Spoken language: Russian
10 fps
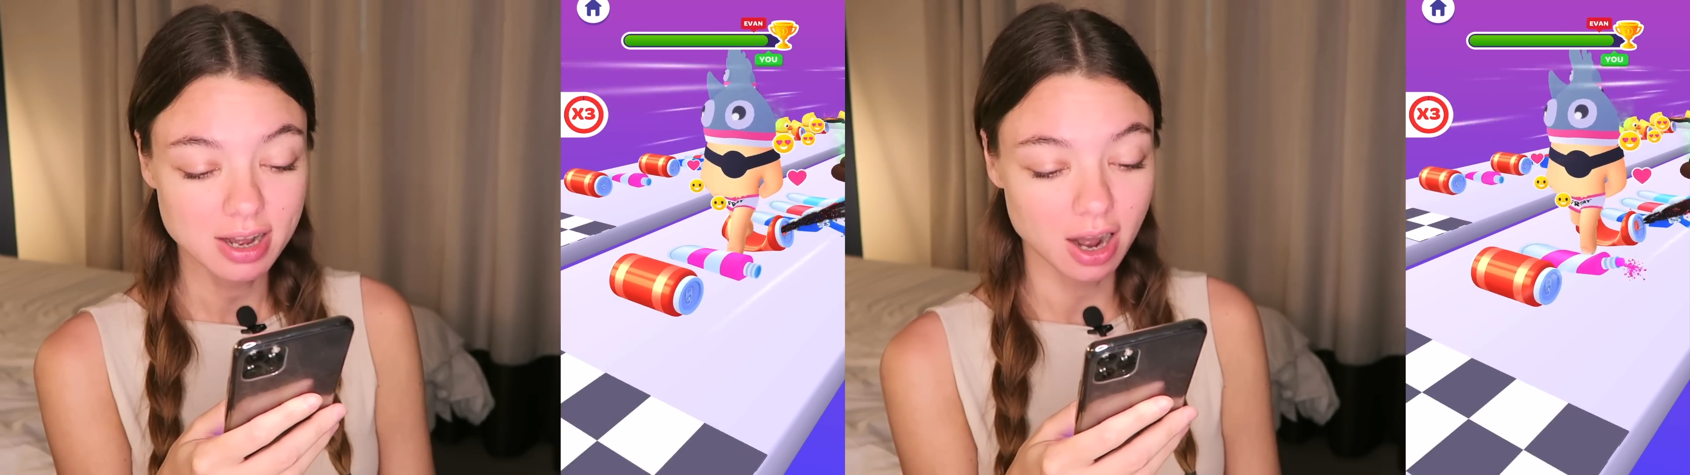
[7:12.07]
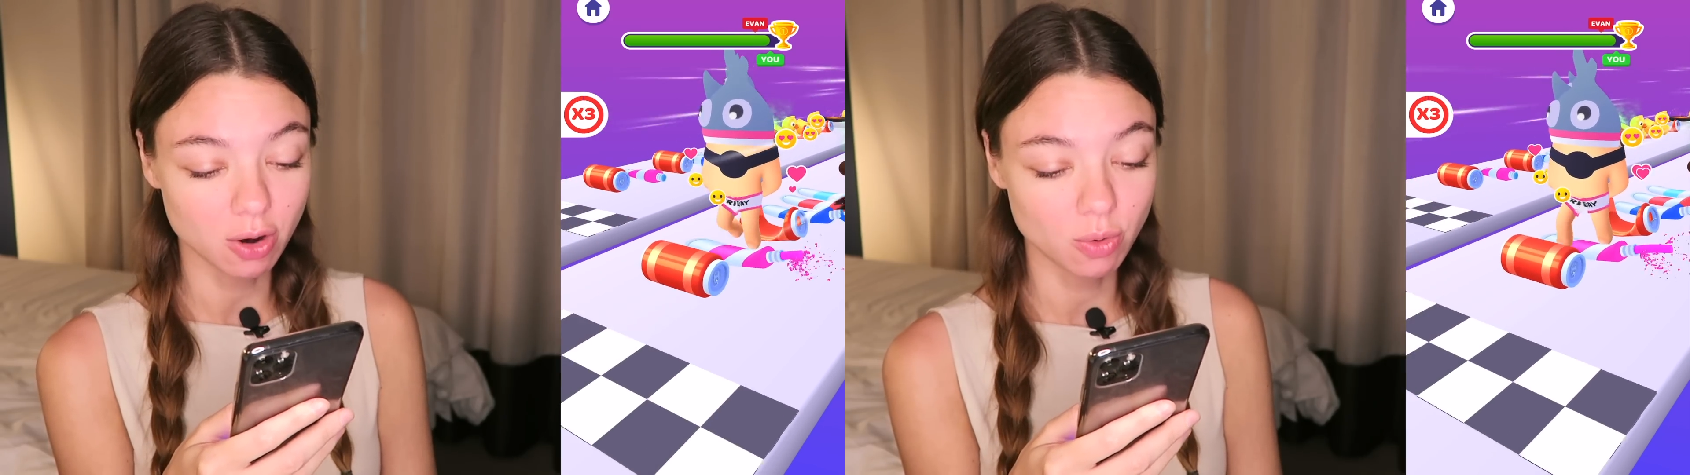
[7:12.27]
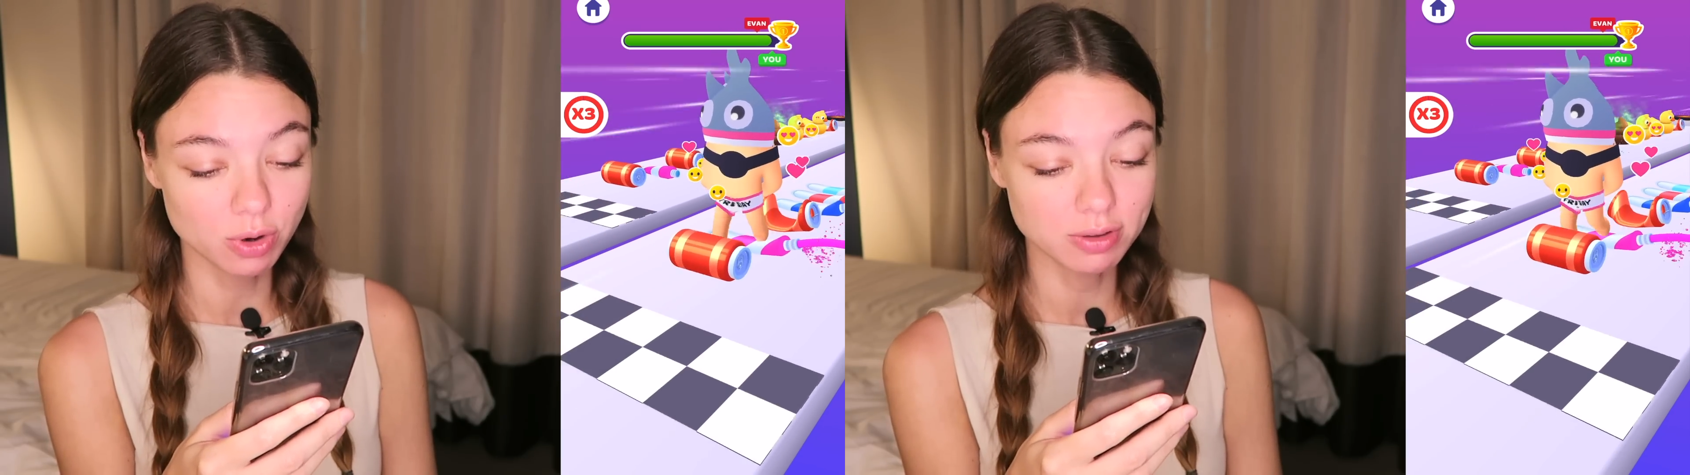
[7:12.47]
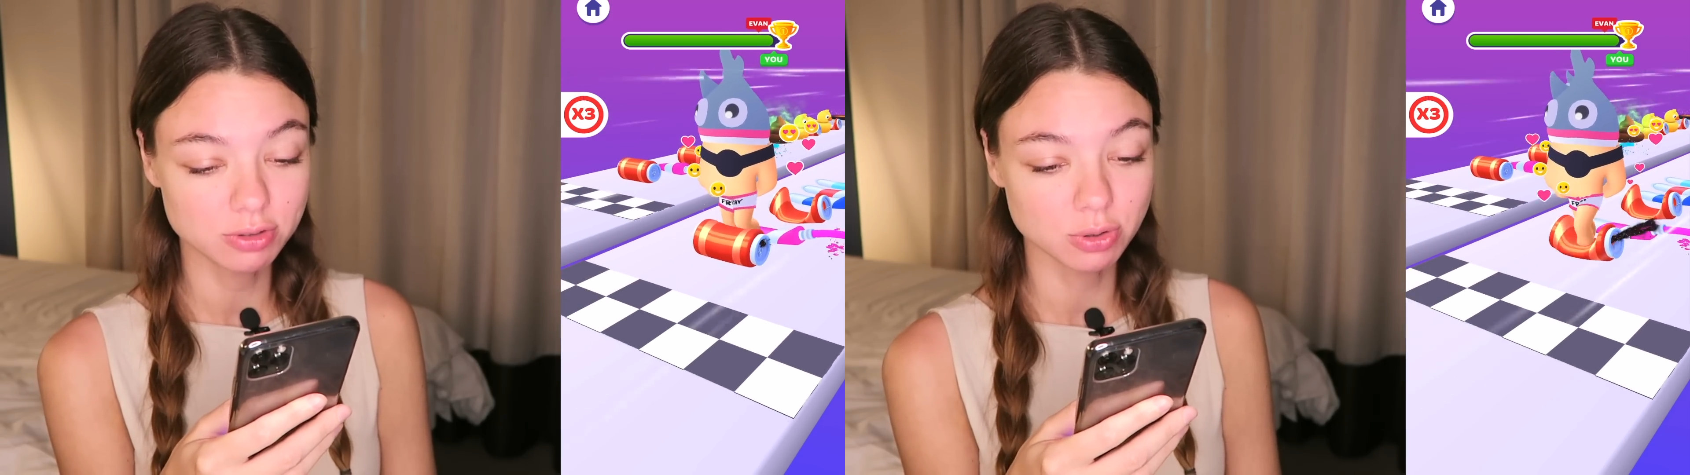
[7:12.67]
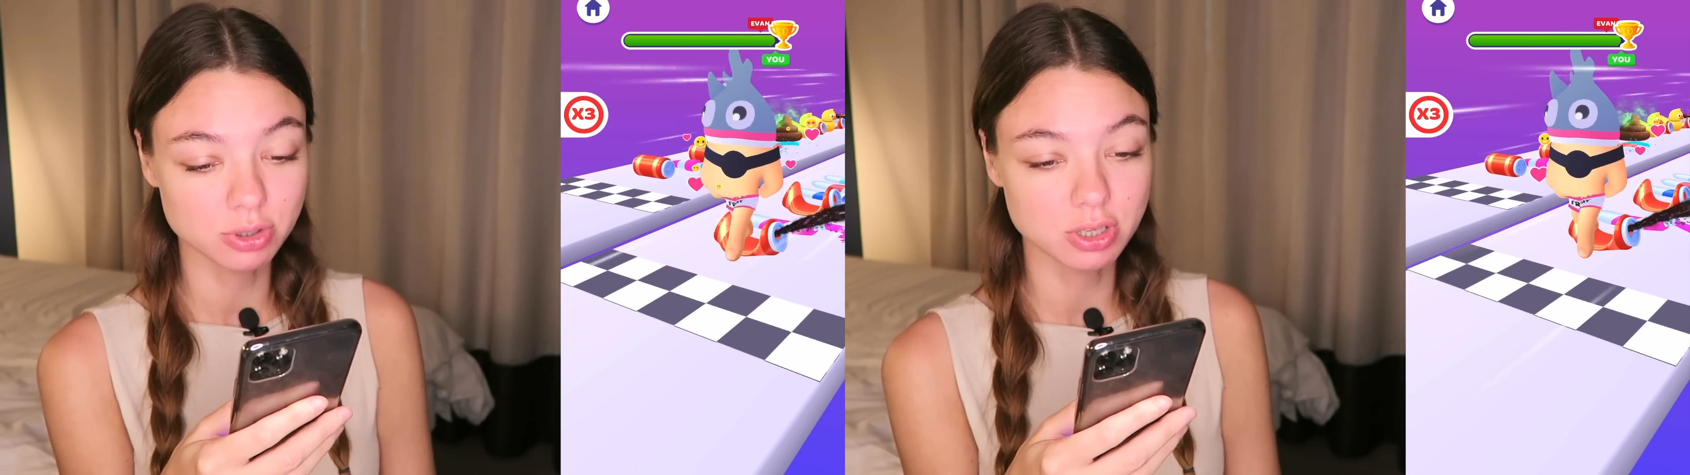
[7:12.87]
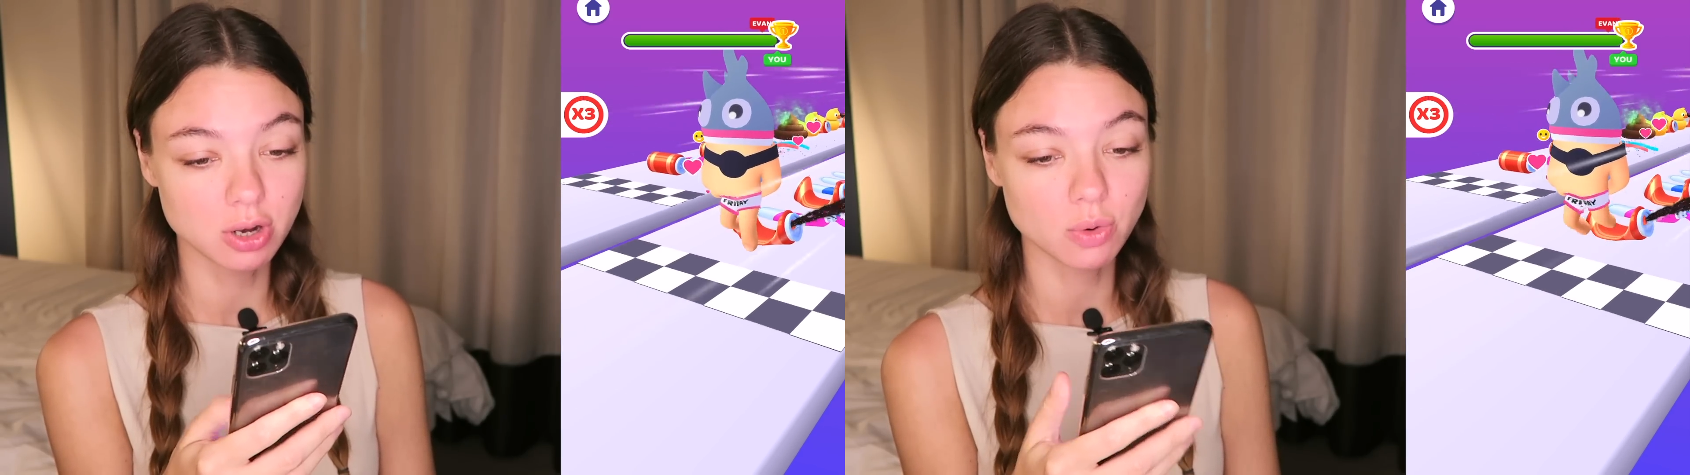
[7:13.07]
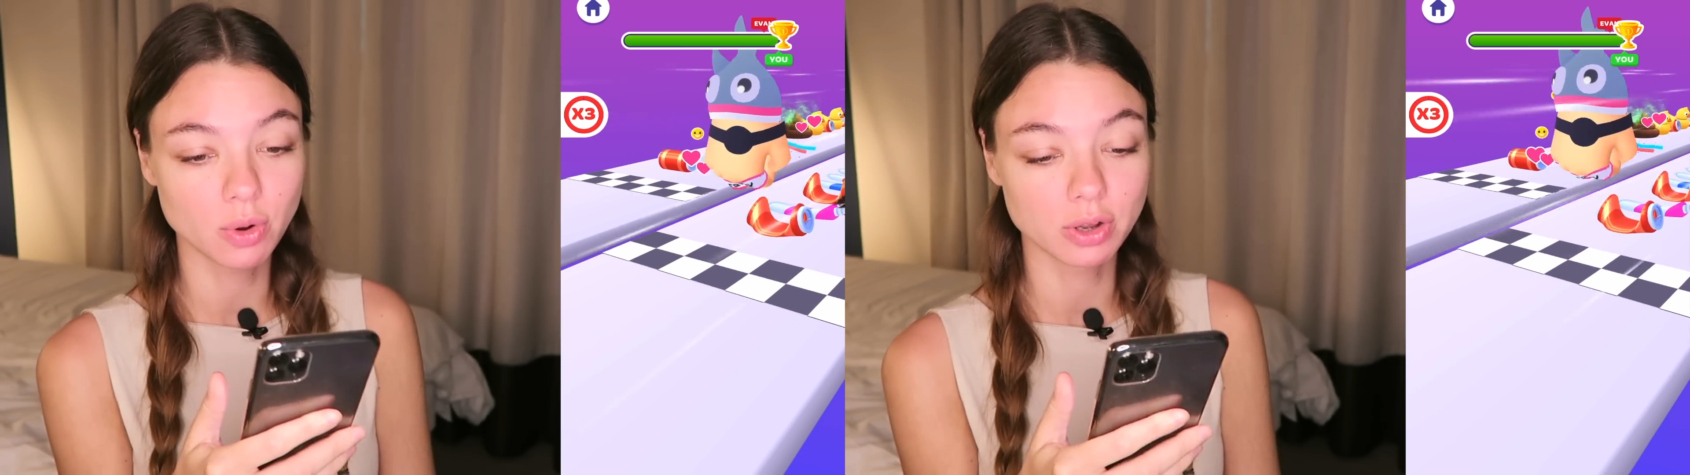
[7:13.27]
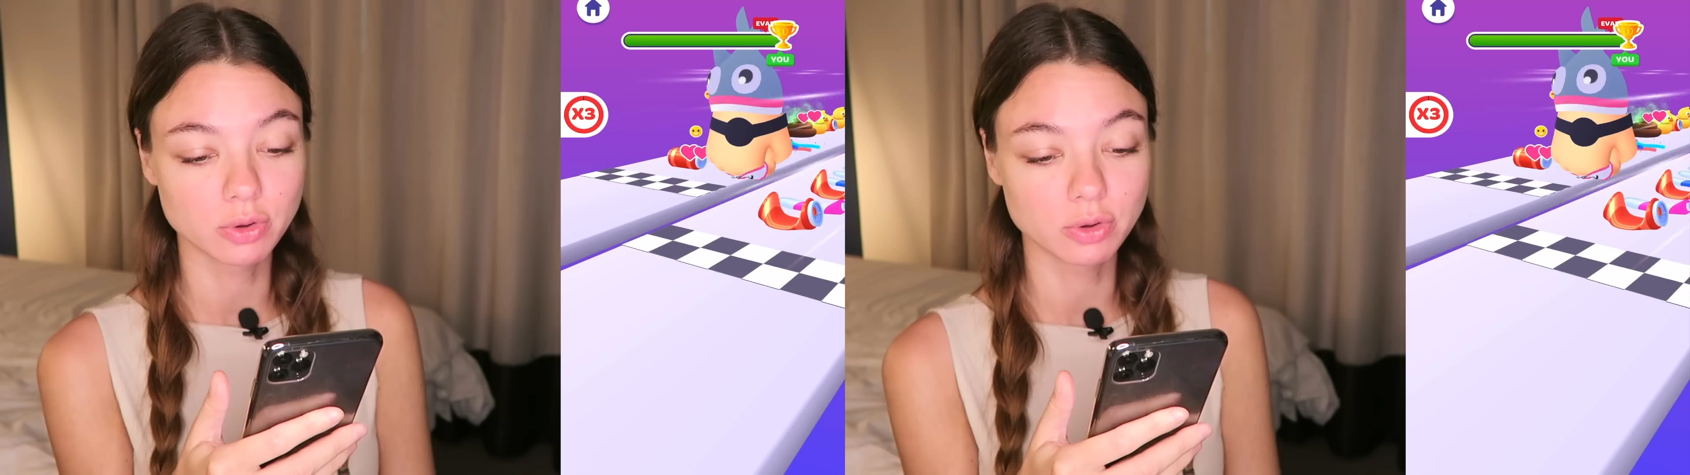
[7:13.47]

огонь и все остальное.